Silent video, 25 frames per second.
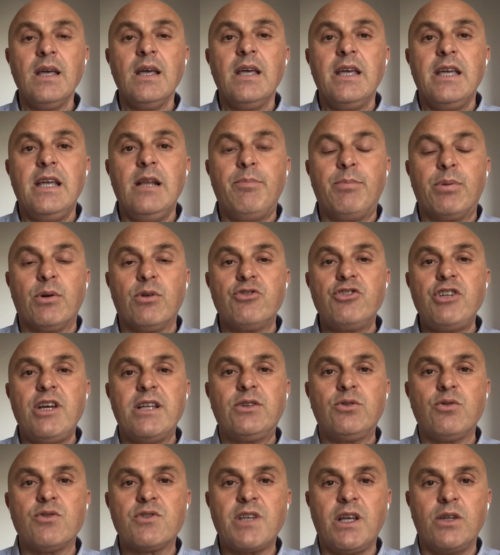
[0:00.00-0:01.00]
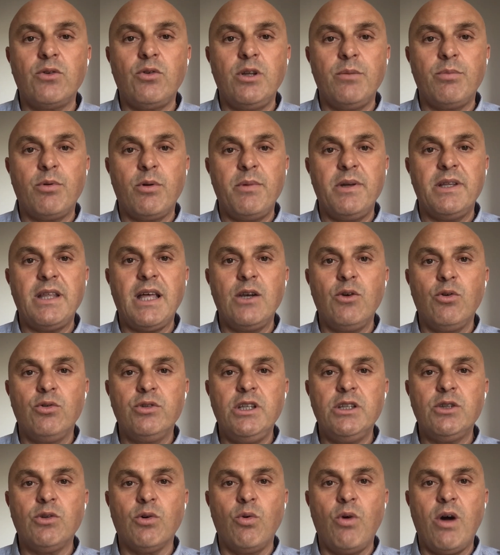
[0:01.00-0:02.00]
Il progetto Stadio di proprietà lo
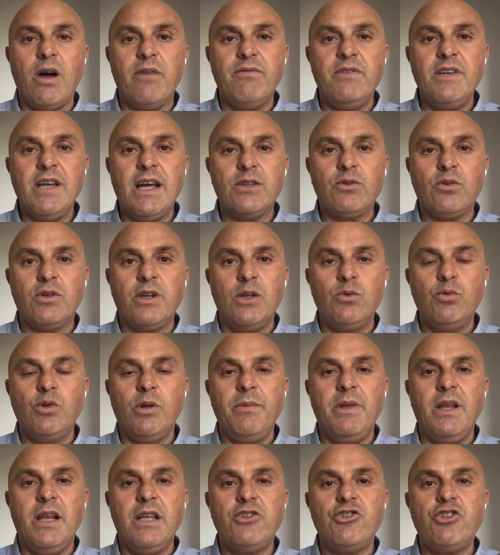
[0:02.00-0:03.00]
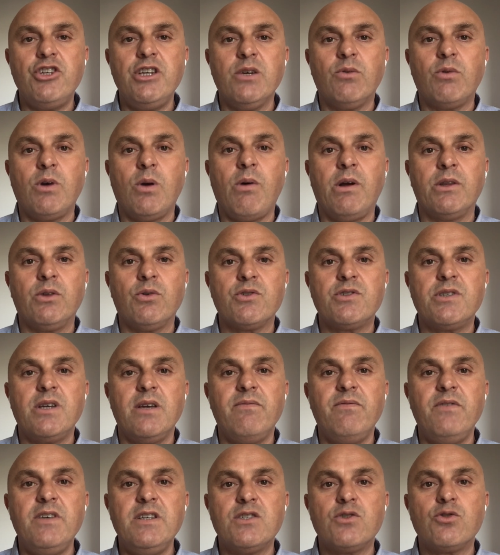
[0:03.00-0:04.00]
titolo avviato nel 2005 quando si è
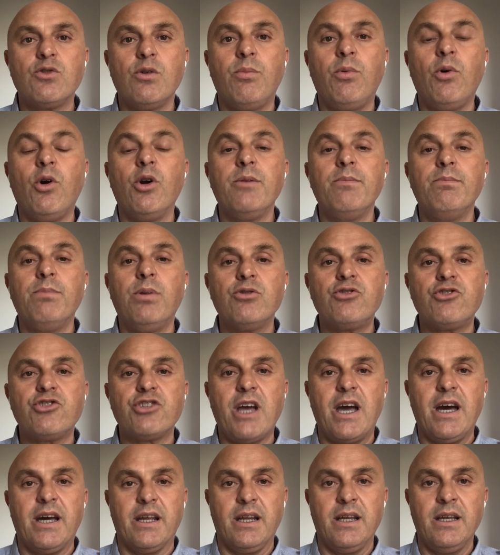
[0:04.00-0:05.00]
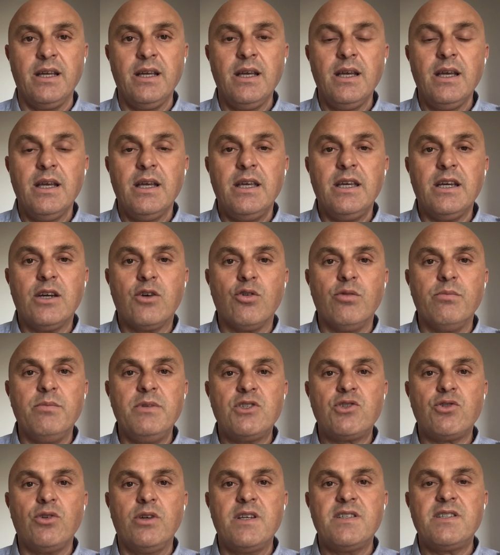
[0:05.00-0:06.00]
visto poi bocciare in
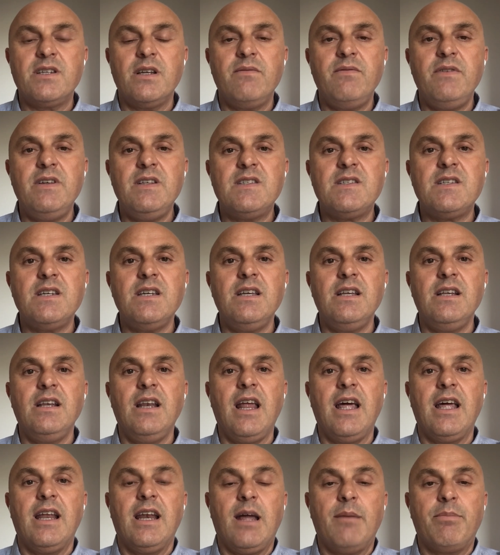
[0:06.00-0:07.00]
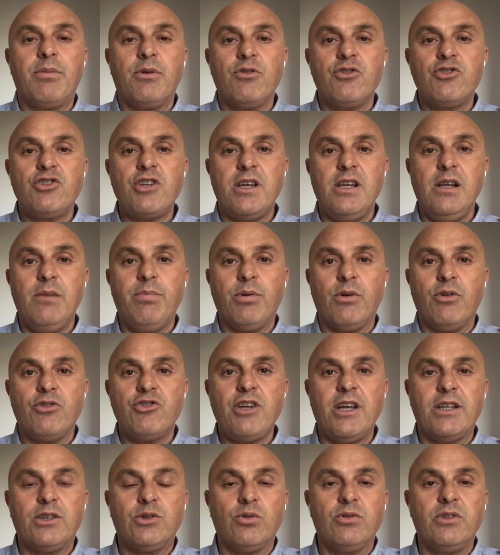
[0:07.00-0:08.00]
Commissione Servizi il
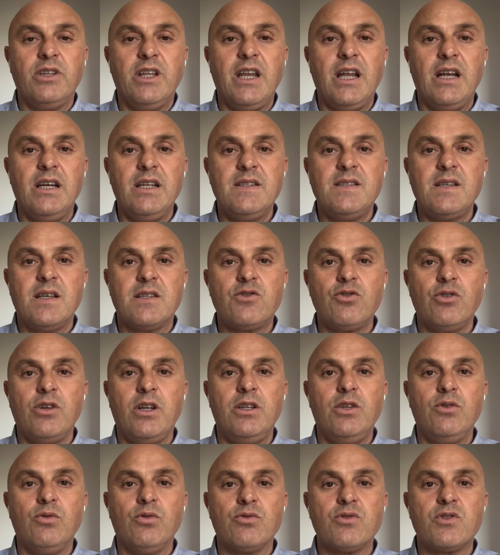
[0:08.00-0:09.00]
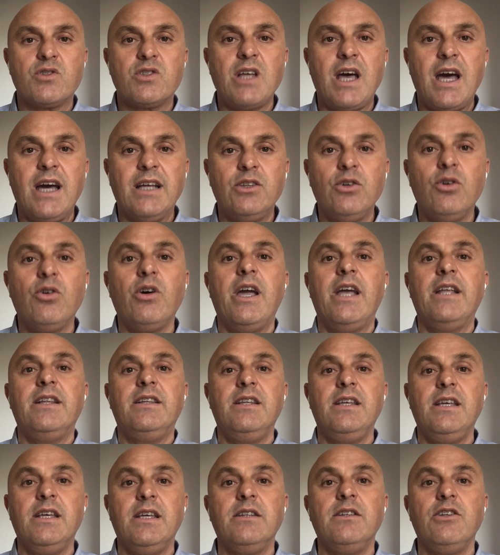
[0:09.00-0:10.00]
progetto di realizzazione di uno stadio e
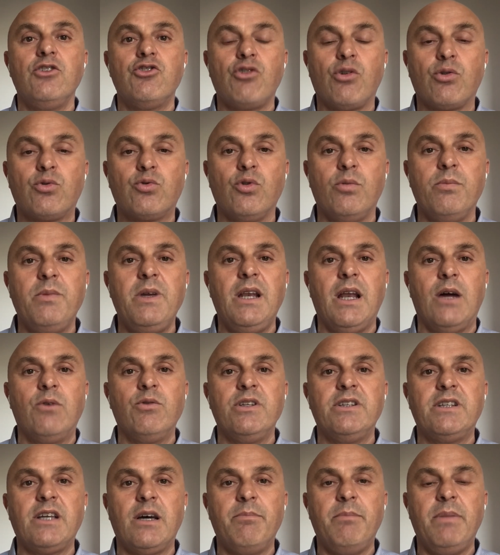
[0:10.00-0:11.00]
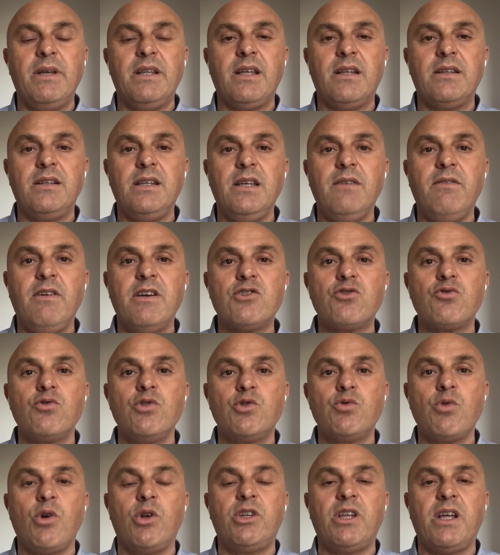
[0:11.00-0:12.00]
di 18.000 unità abitative sui
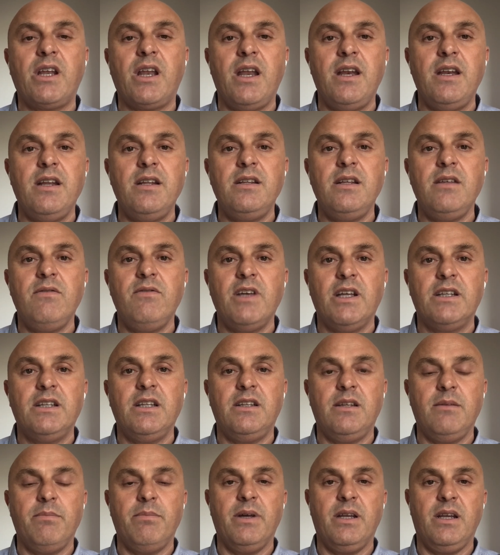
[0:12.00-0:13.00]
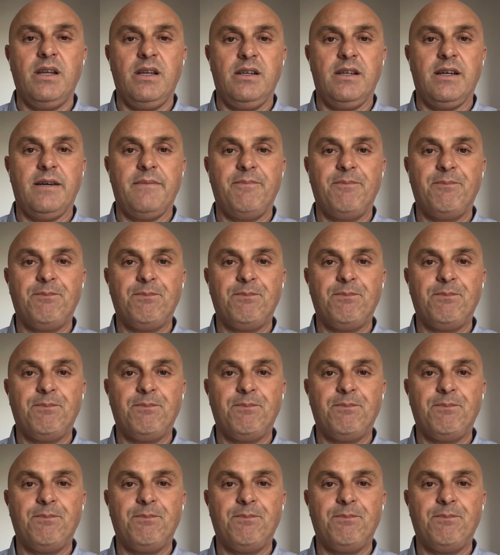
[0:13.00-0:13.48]
suoi terreni di via di Tiberina.